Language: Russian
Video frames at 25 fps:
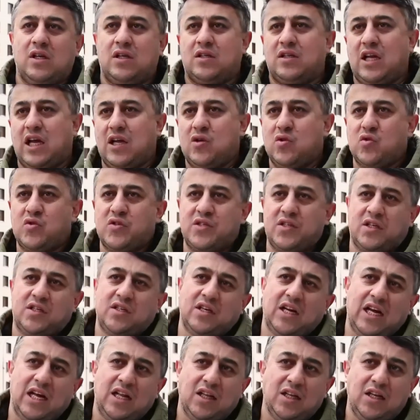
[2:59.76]
дают
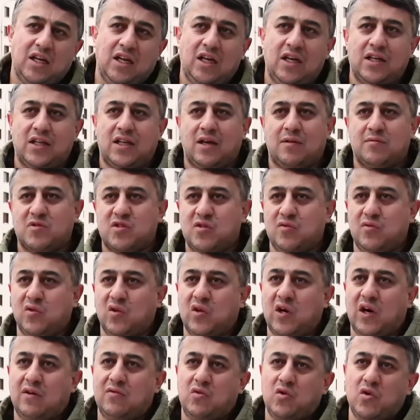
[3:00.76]
сигнал или там
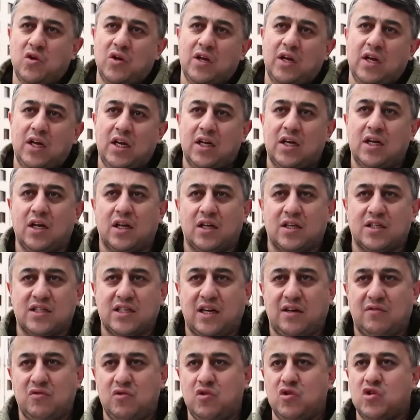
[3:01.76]
звуковой, или
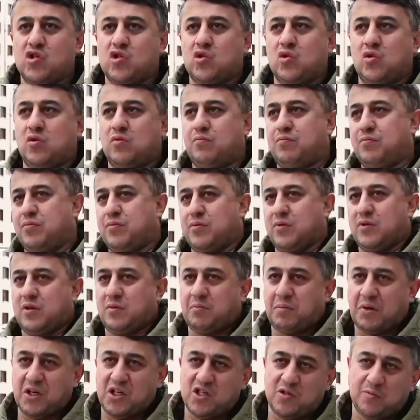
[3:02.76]
голосовой, что
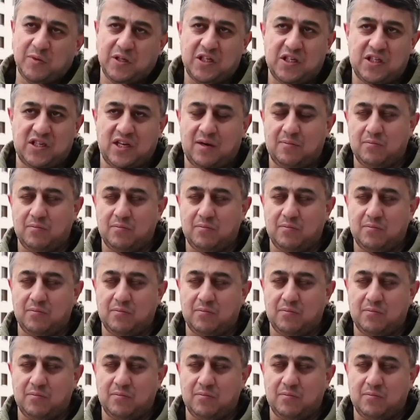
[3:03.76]
э, прижмите с